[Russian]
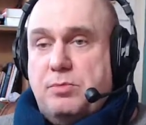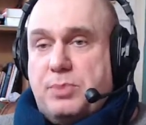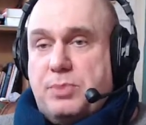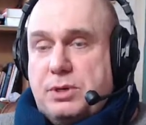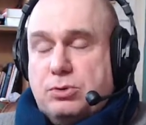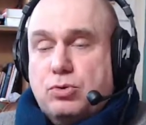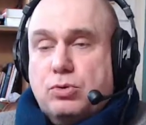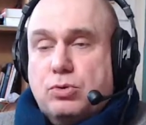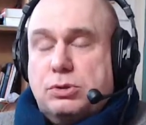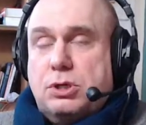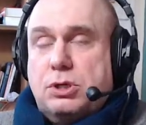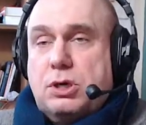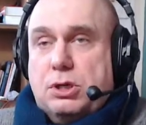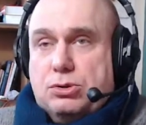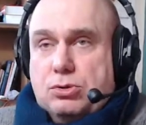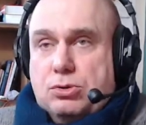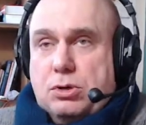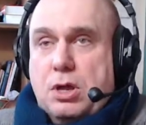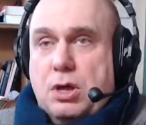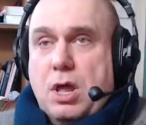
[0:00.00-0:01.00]
продукты,
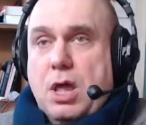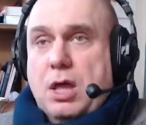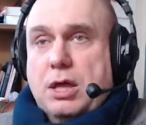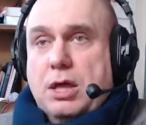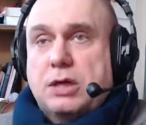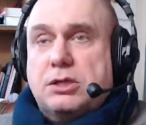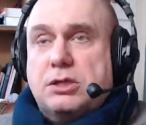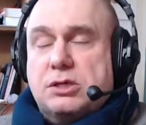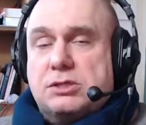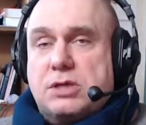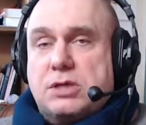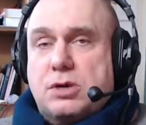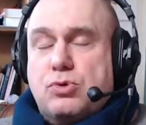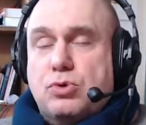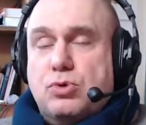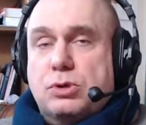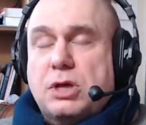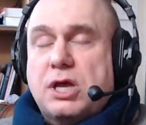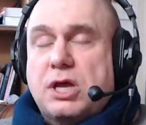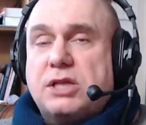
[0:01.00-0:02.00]
которые это
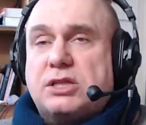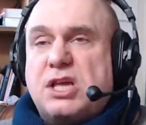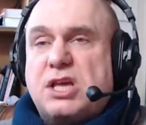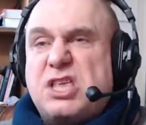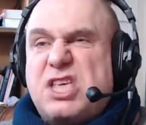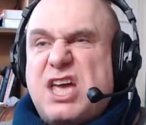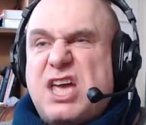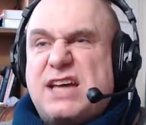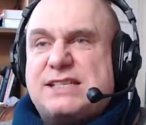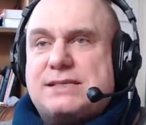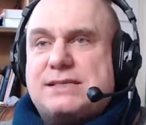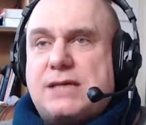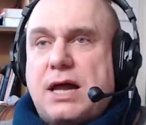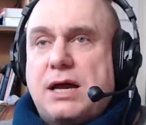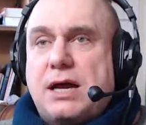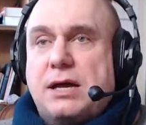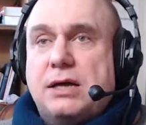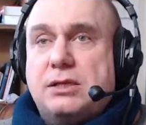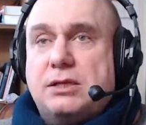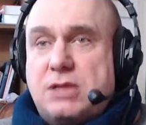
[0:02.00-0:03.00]
страхуют. Это не
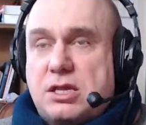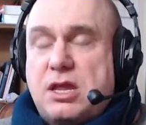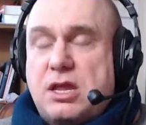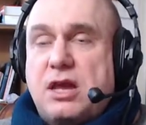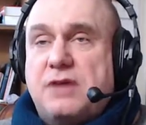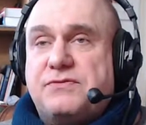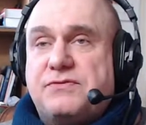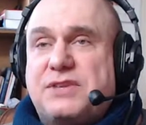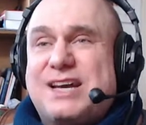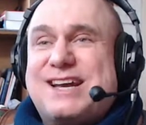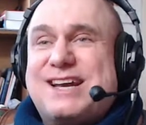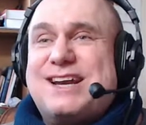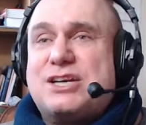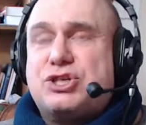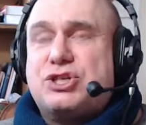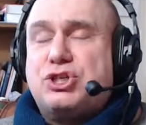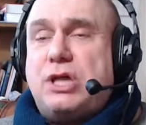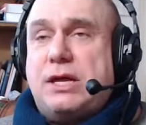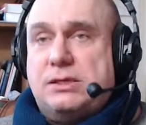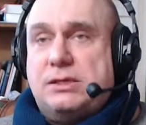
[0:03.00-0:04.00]
ОСАГО, это не
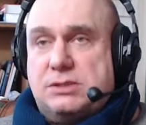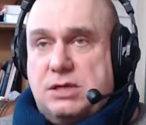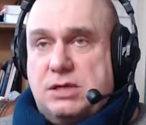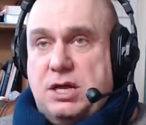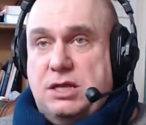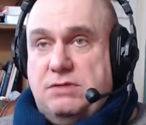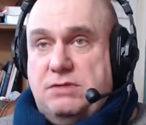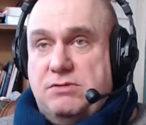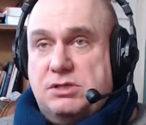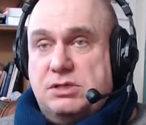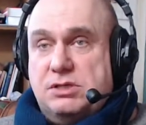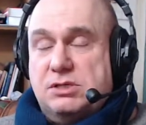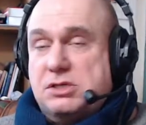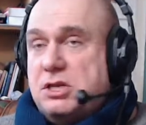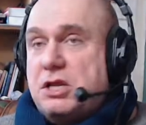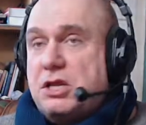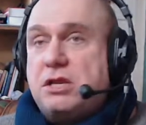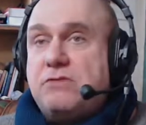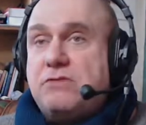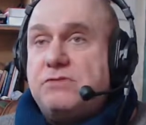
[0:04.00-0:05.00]
автогражданская ответственность. Она не